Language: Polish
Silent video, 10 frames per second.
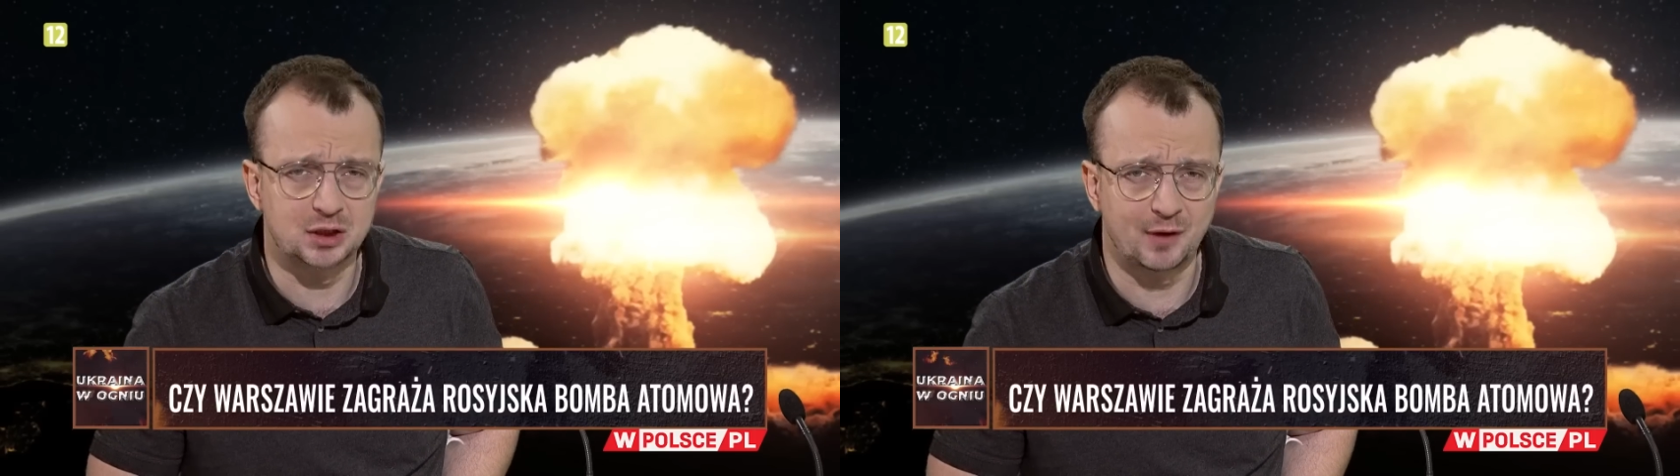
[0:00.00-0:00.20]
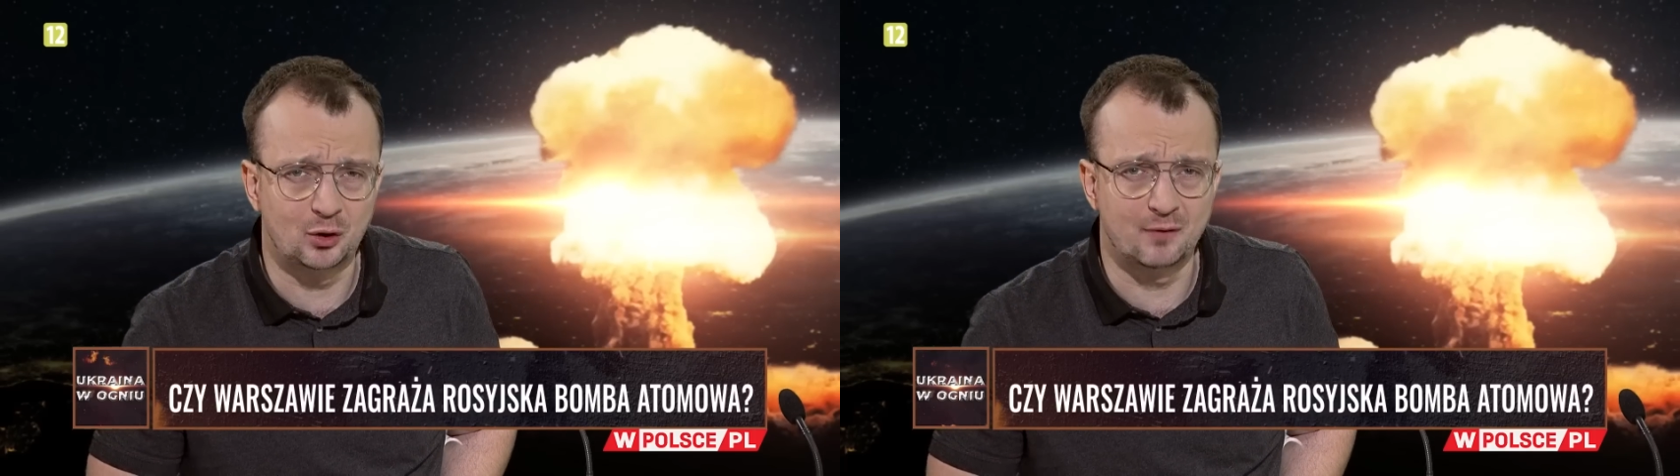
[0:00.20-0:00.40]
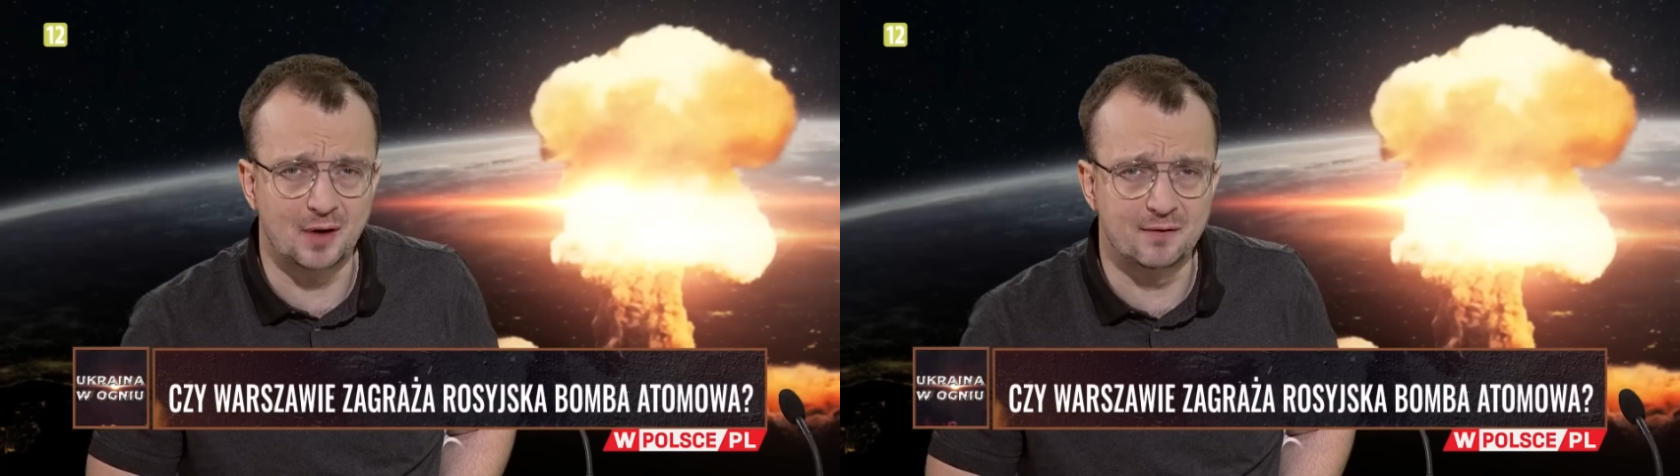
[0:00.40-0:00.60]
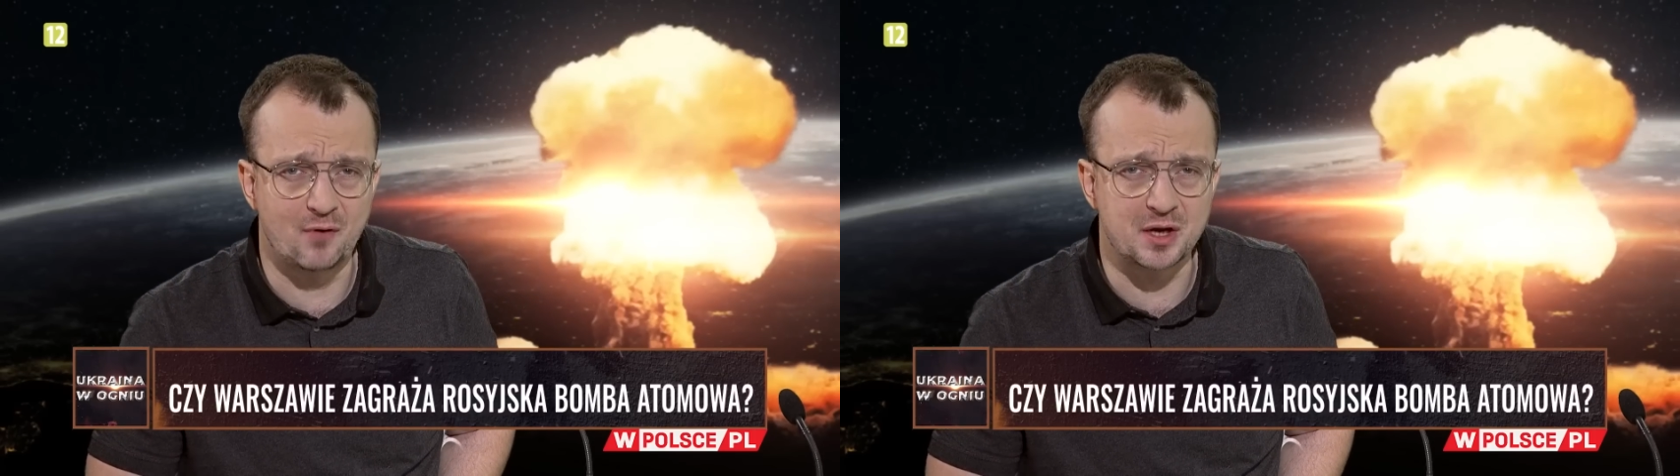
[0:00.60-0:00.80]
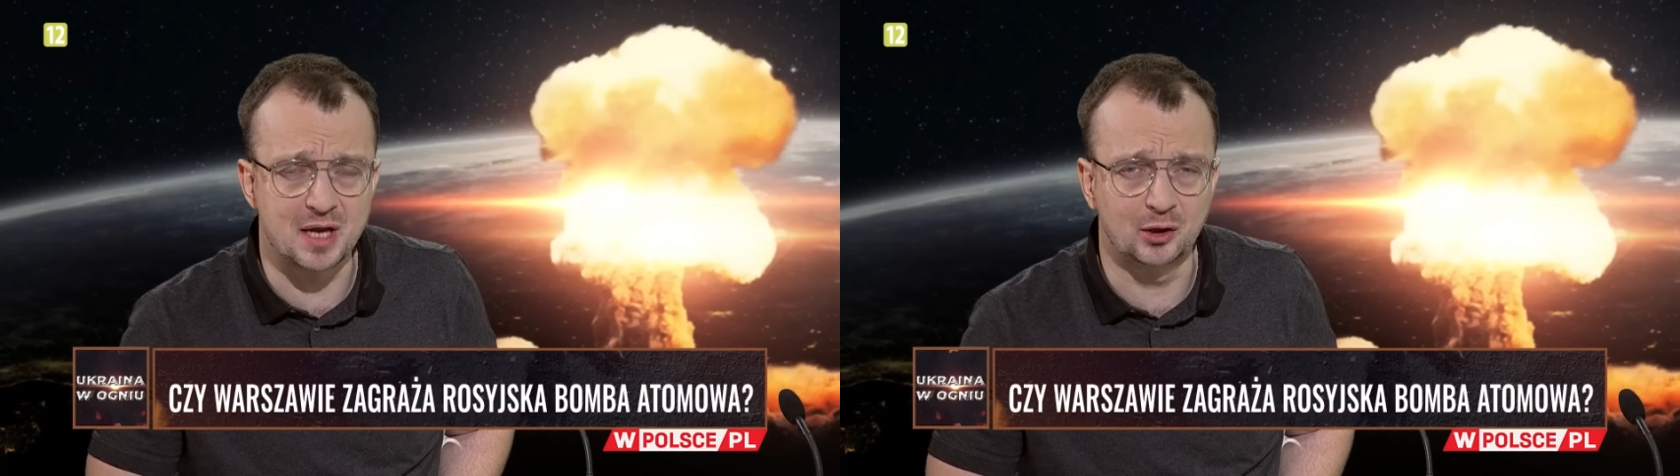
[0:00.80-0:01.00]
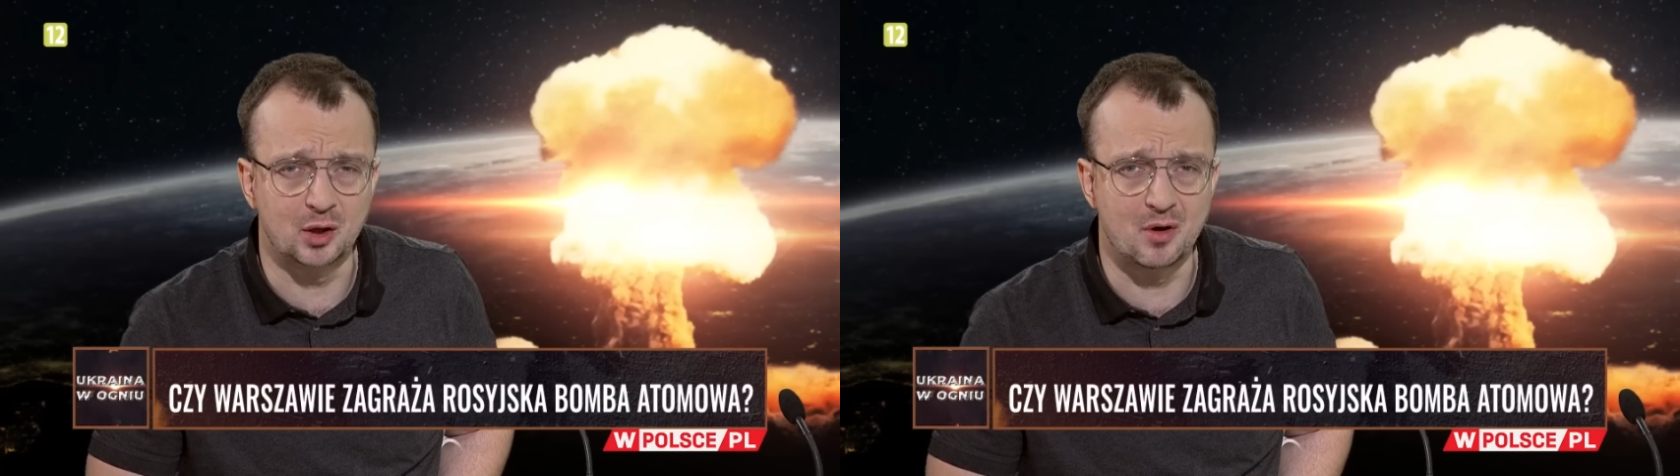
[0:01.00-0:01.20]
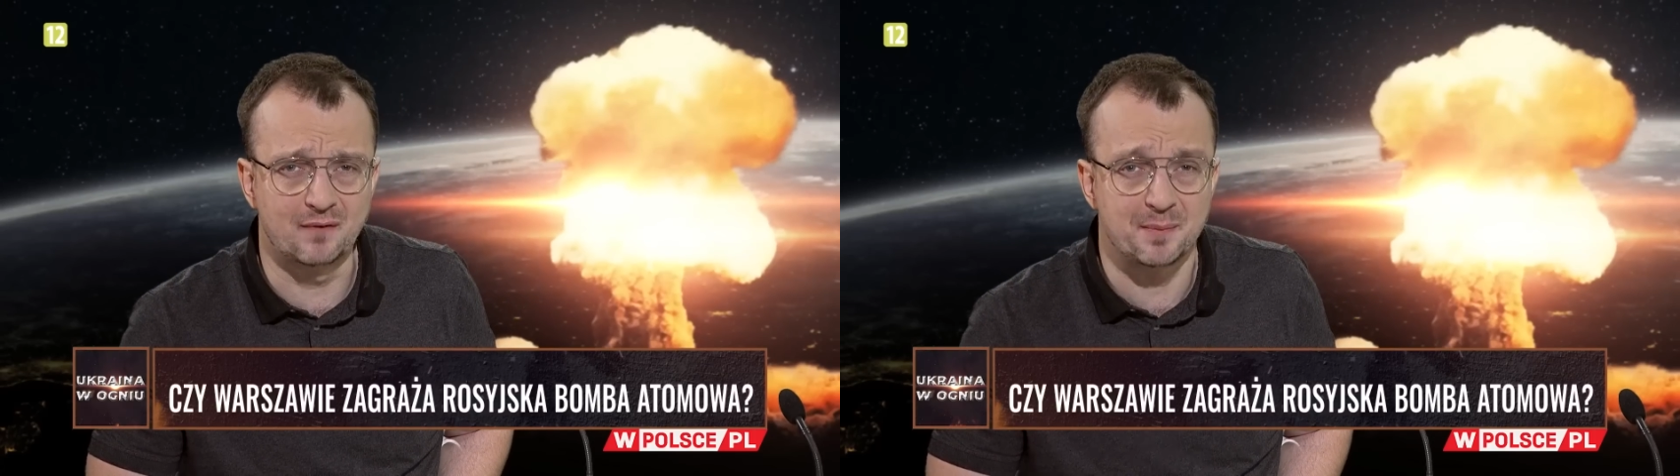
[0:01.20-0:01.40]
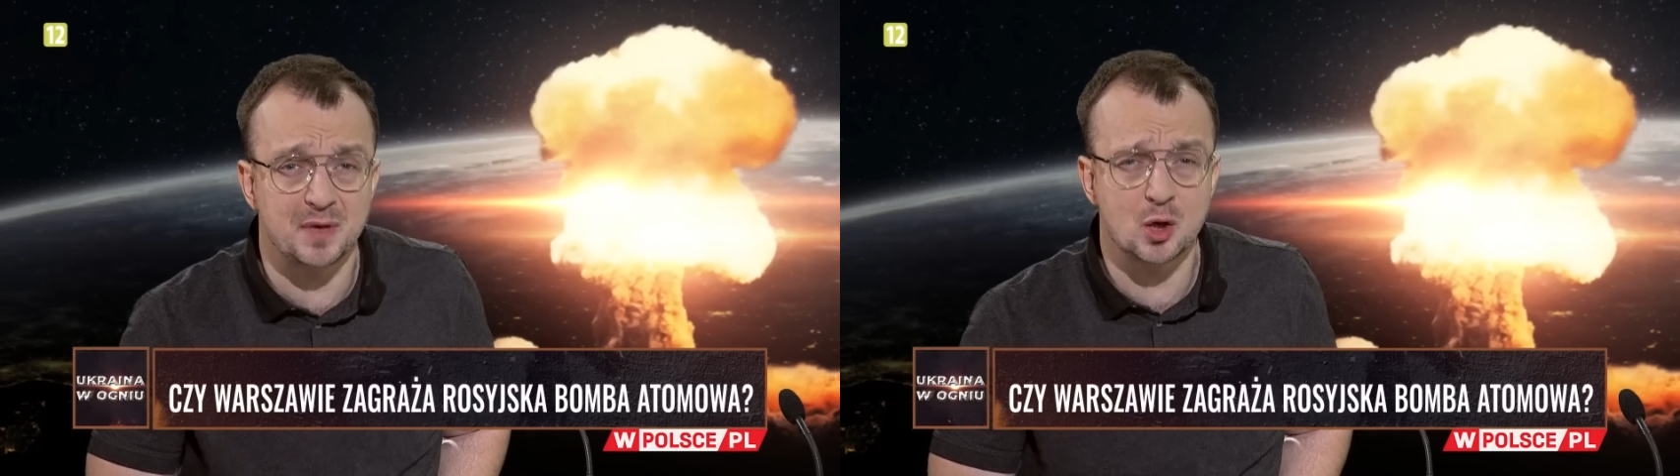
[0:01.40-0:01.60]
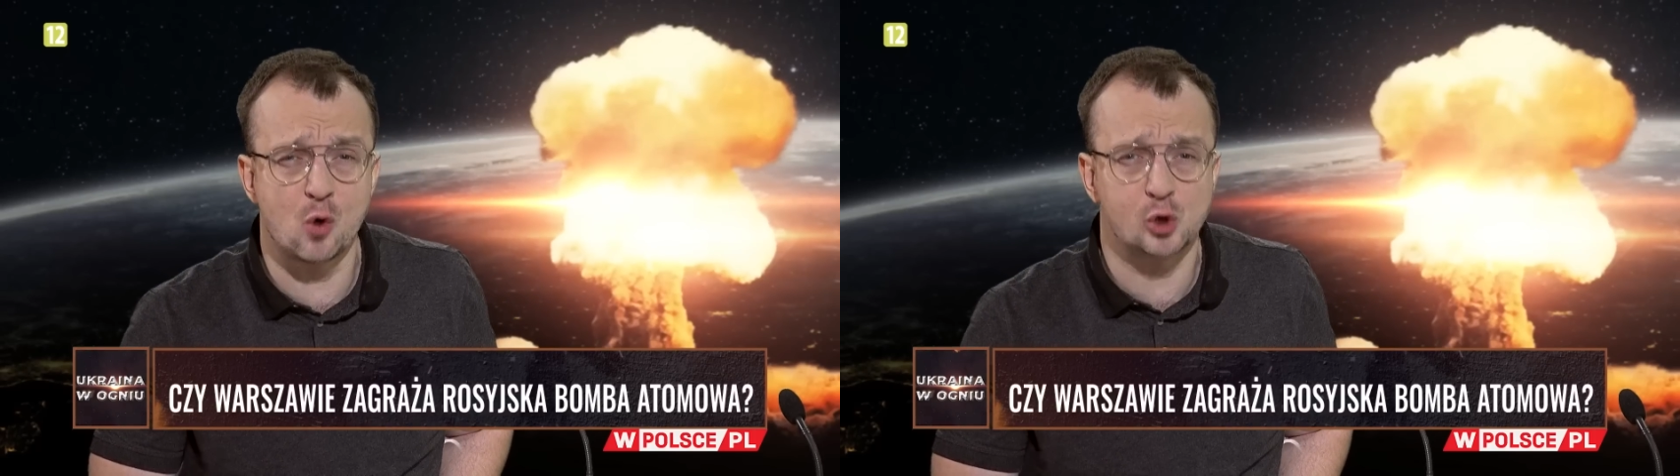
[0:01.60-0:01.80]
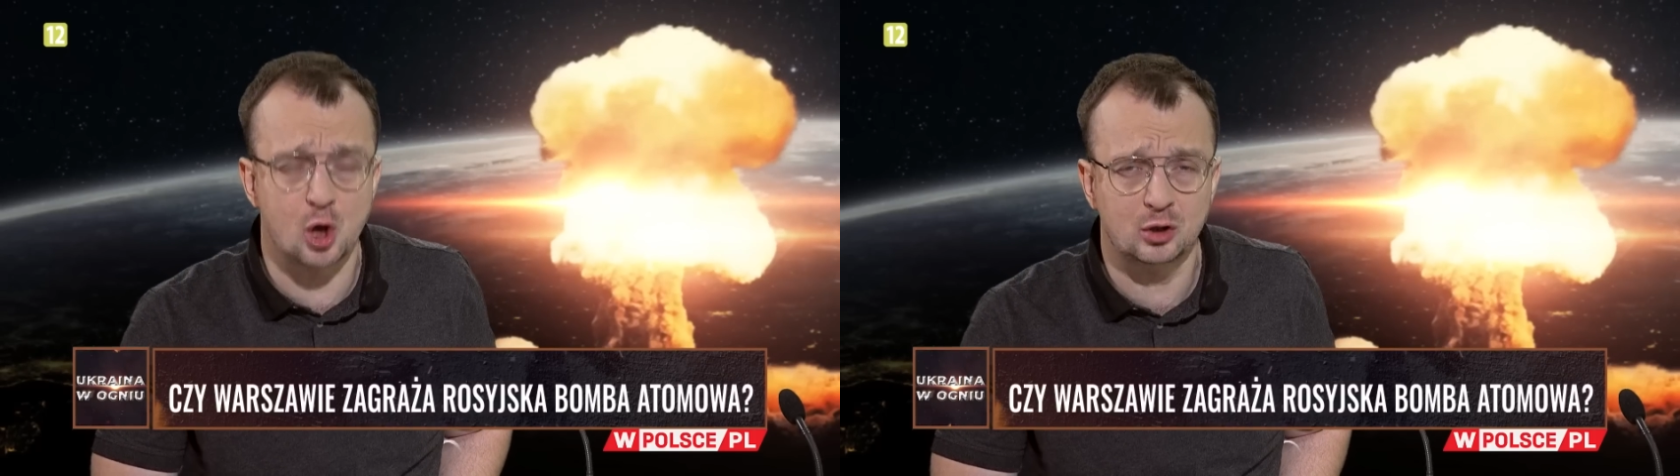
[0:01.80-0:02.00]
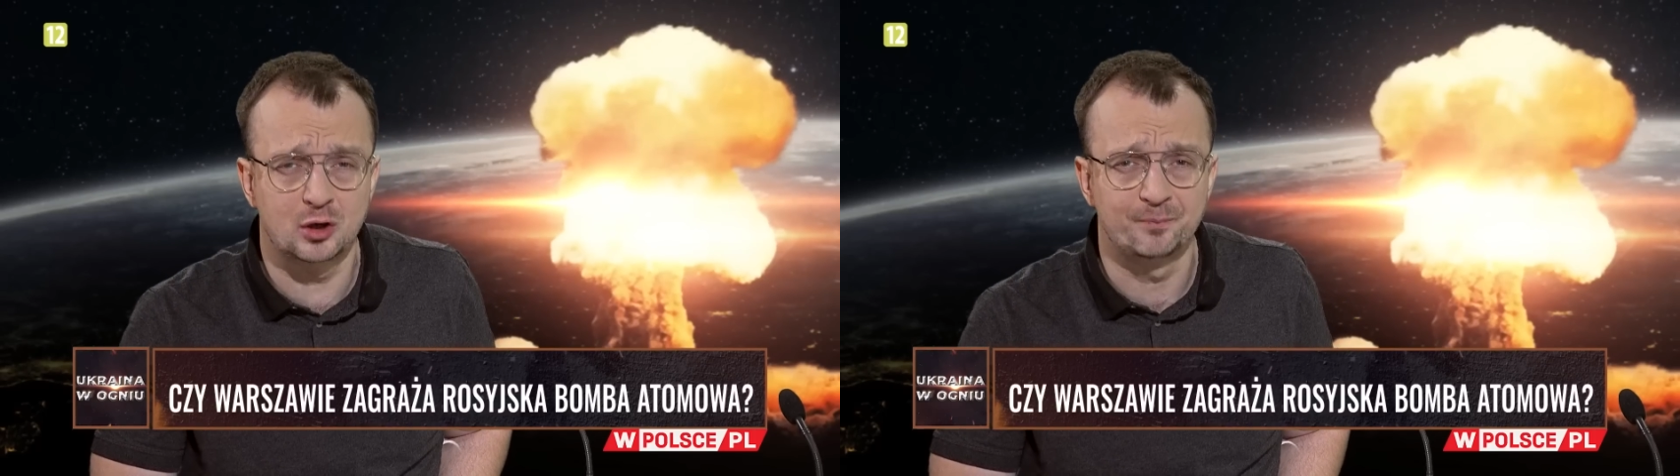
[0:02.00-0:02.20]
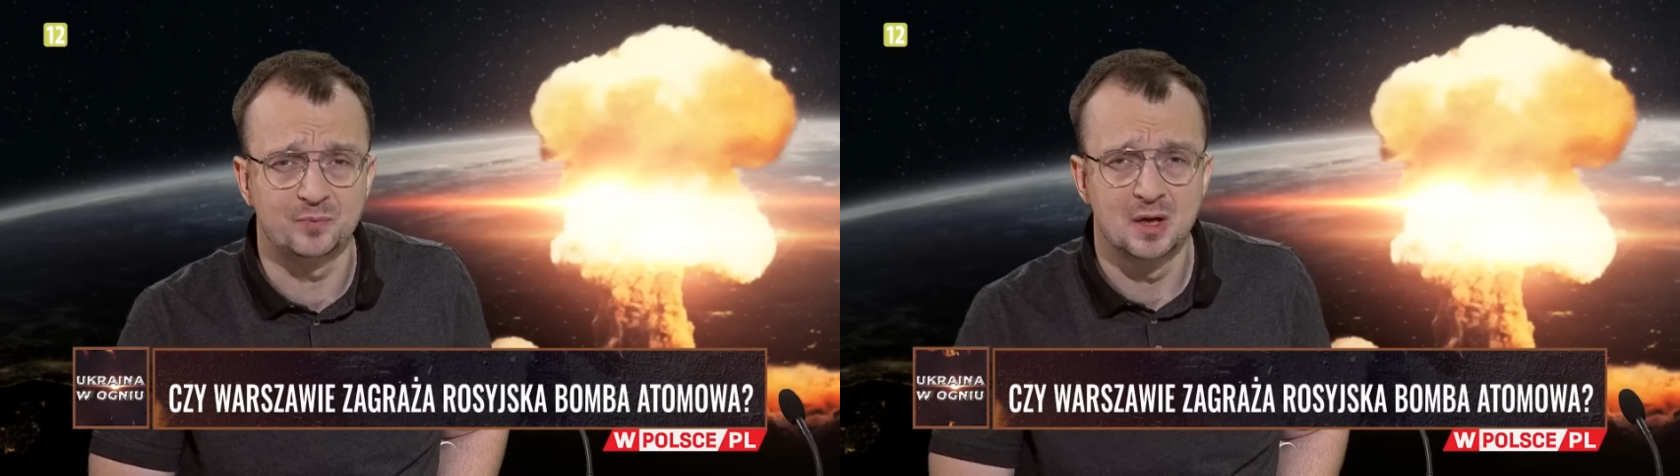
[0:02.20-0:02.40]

światowa i wojna atomowa. Minął rok.